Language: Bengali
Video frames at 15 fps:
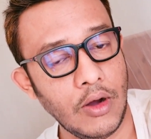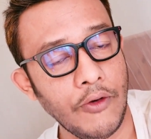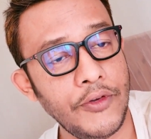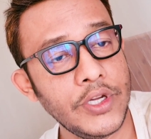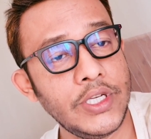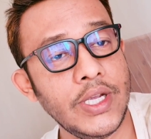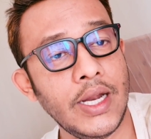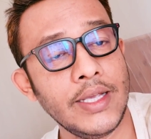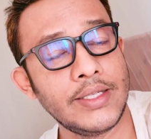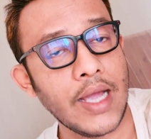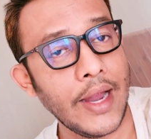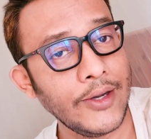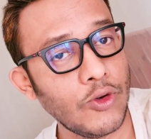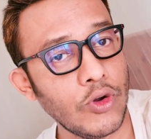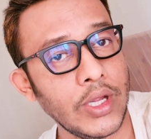অফিসিয়ালি
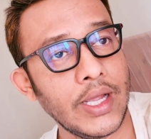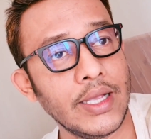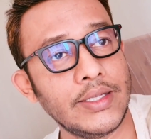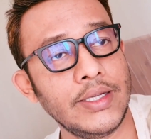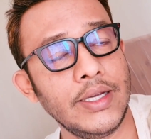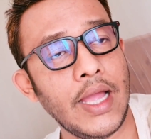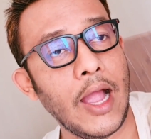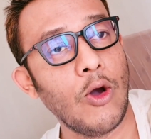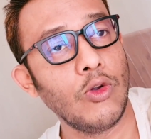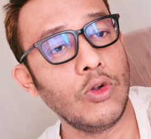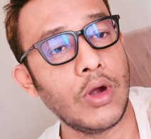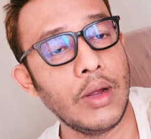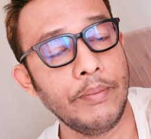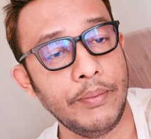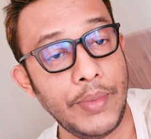সাইন করে গেছে
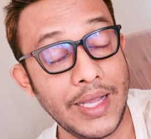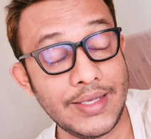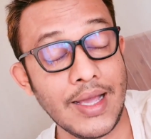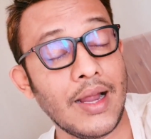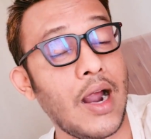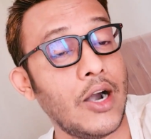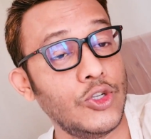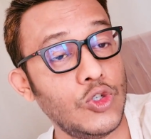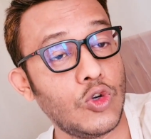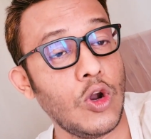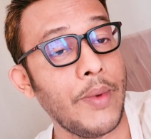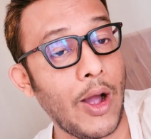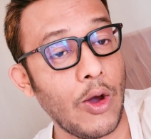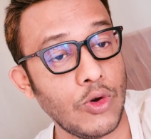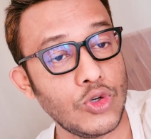এখনও ভিসা
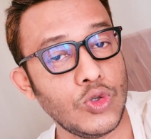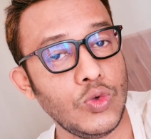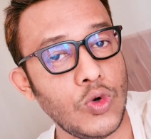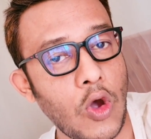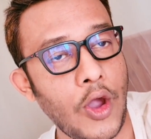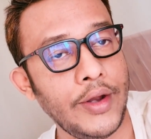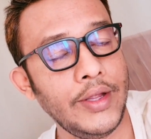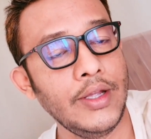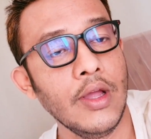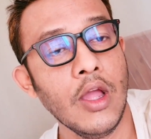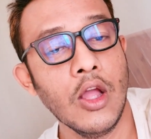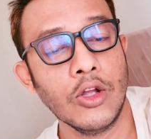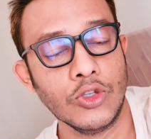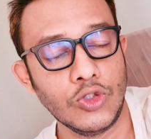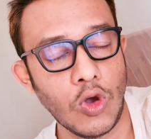কার্যক্রম এখনও শুরু হয়নি
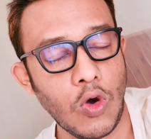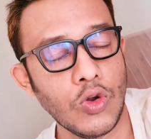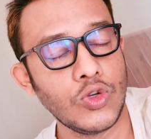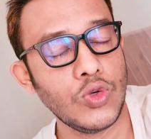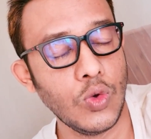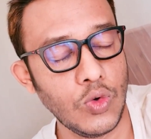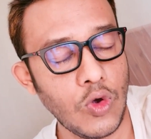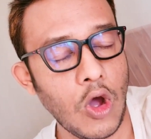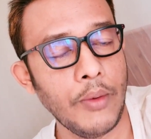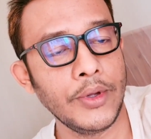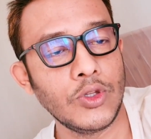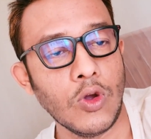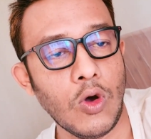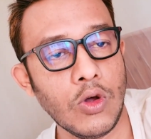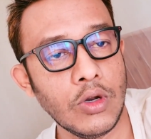যখন শুরু হবে
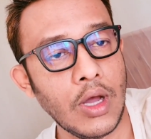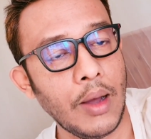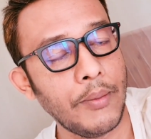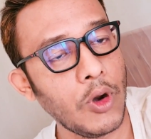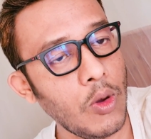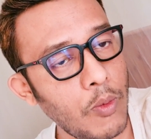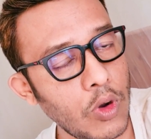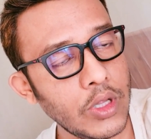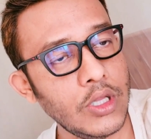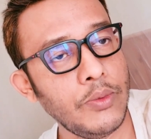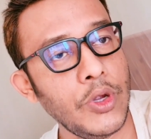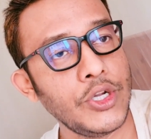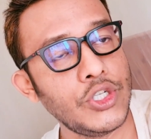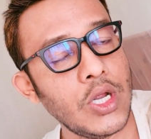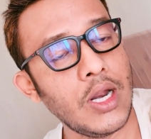তখন আমরাও বলে
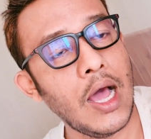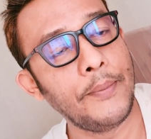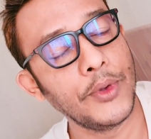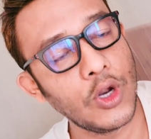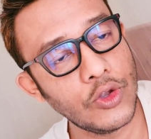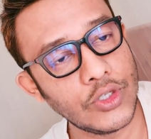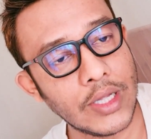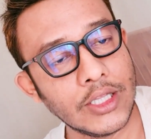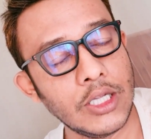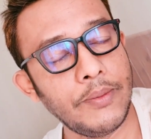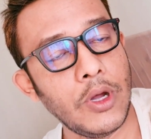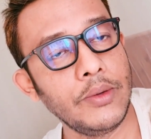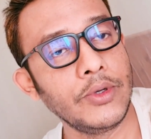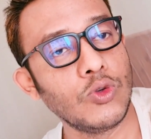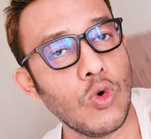দিব ইনশাল্লাহ আপনারাও জানতে
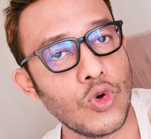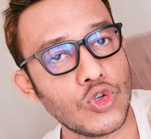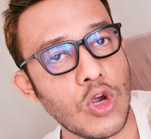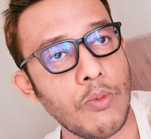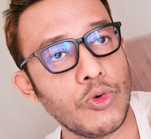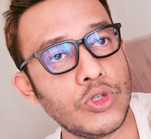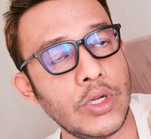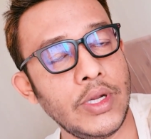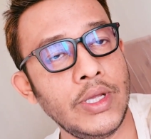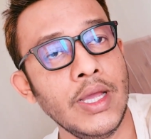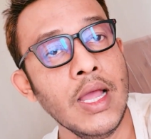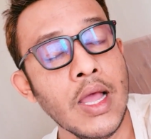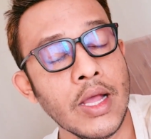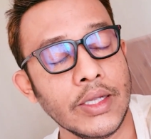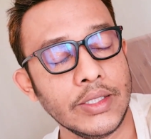পারবেন কোনো সমস্যা নেই
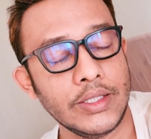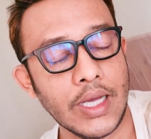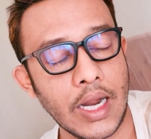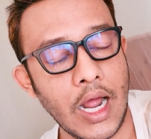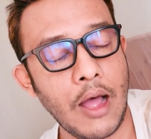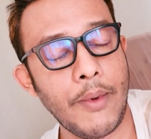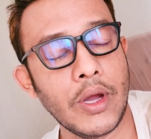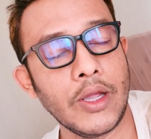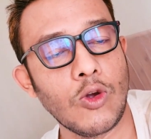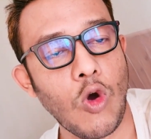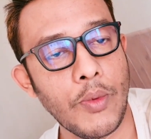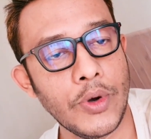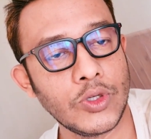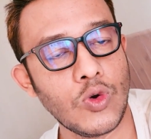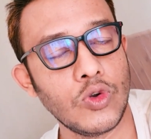যারা আমাকে
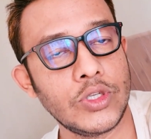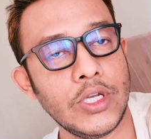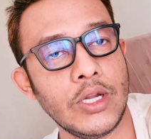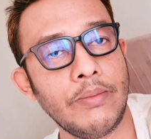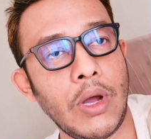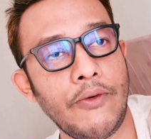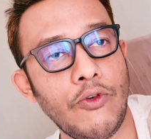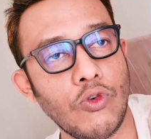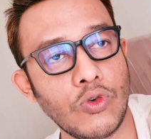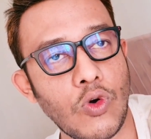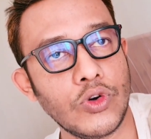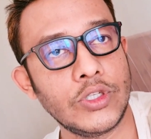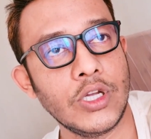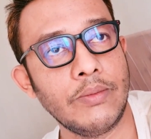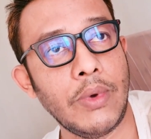কমেন্টস করছেন বা ফোন
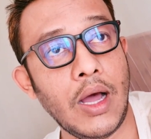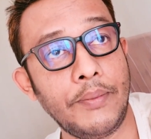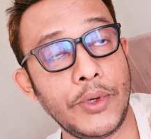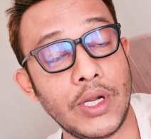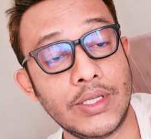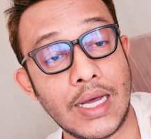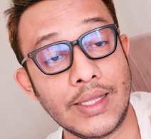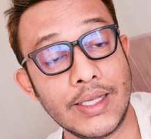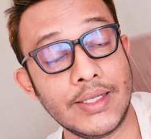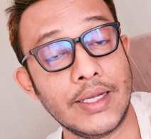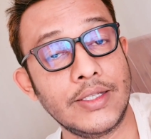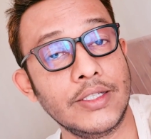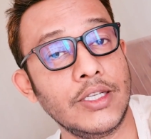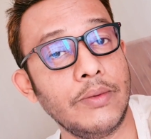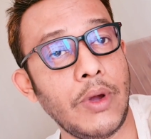করছেন বা আপনারা জানতে
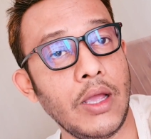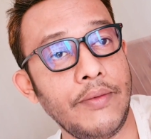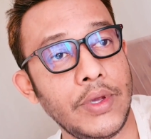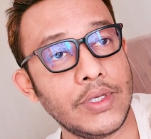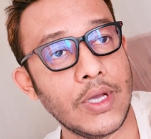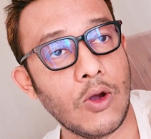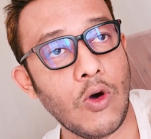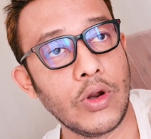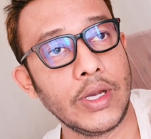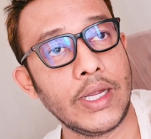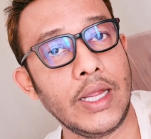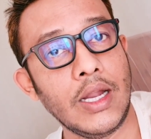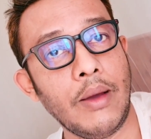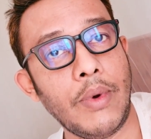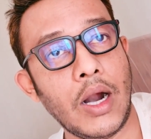চাচ্ছেন যে ভাই ভিসা করেন
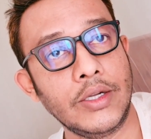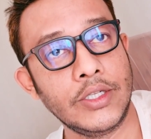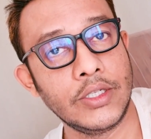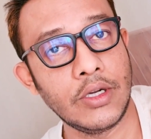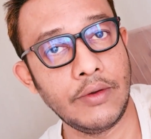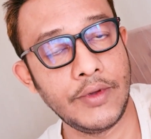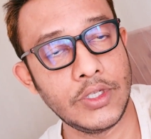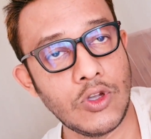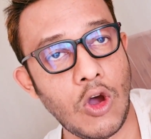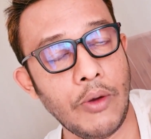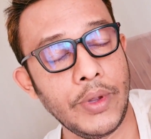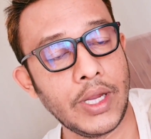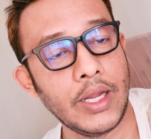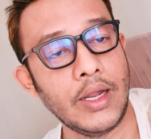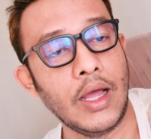কিনা বা আর্জেন্টিনার ভিসা
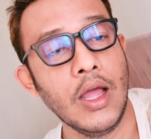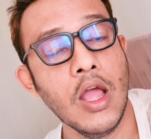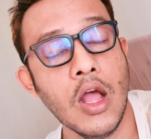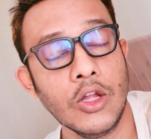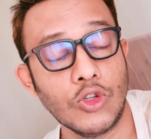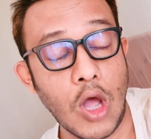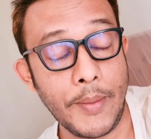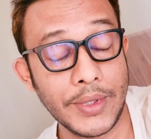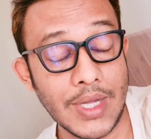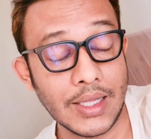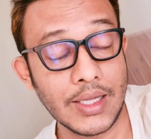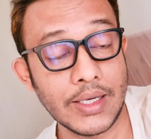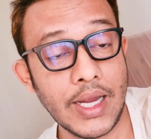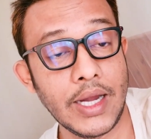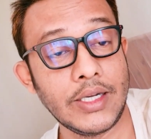হবে কিনা তো আমি
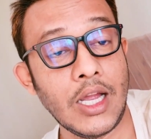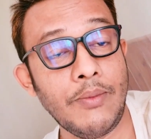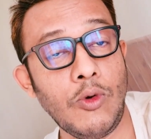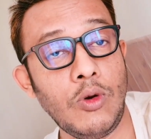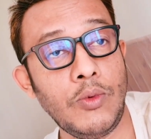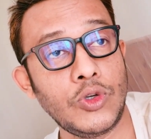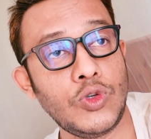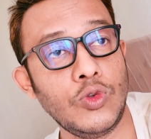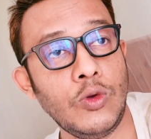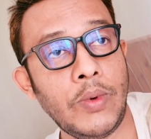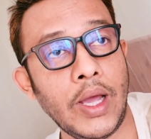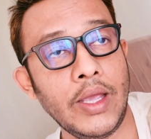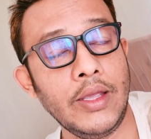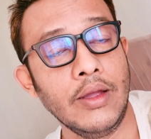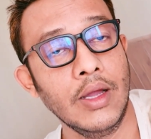তাদেরকে এটাই বলবো শুধু
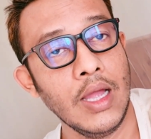ভাই